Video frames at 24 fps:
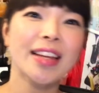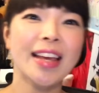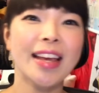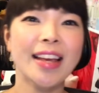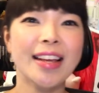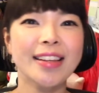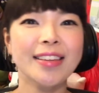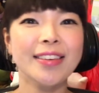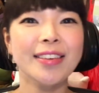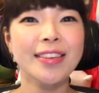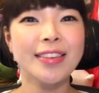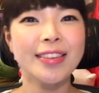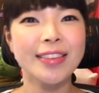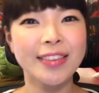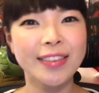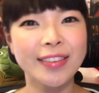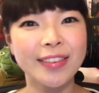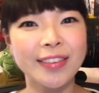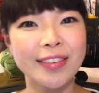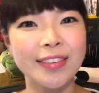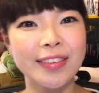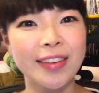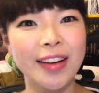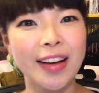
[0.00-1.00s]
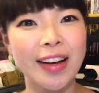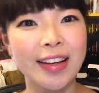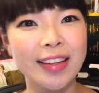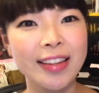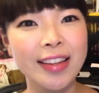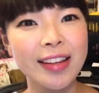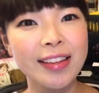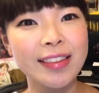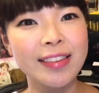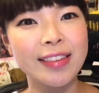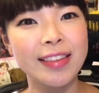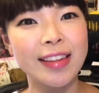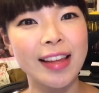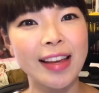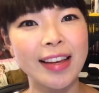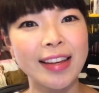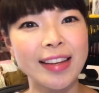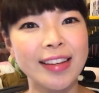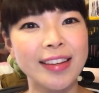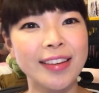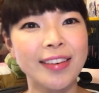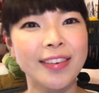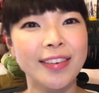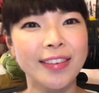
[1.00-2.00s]
えちょっとこの話す
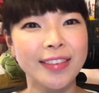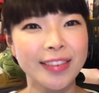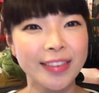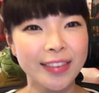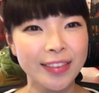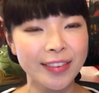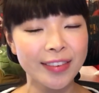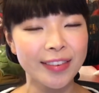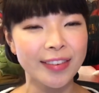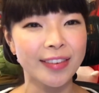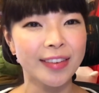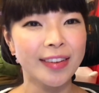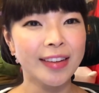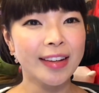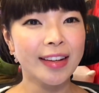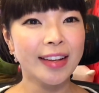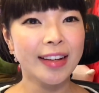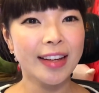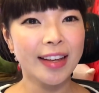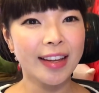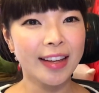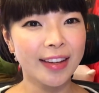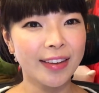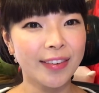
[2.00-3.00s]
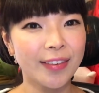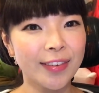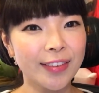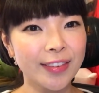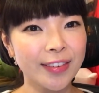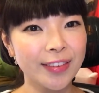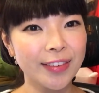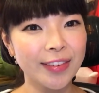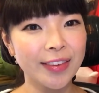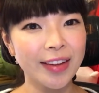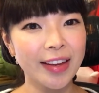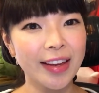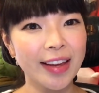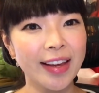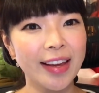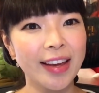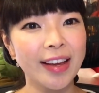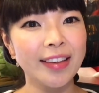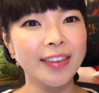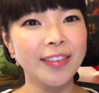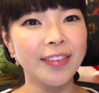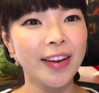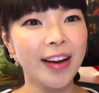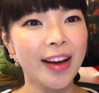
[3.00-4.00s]
内容と、えこの部
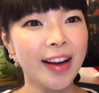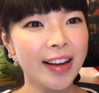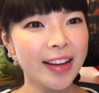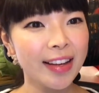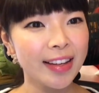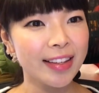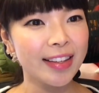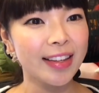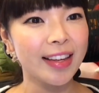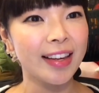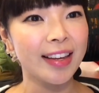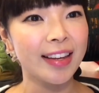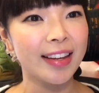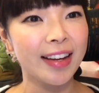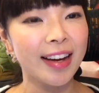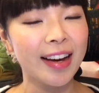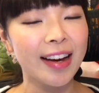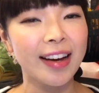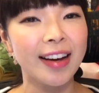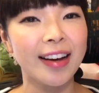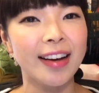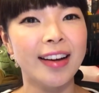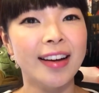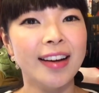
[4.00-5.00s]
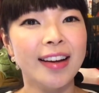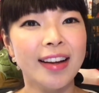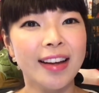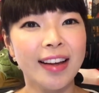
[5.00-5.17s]
屋の背景が、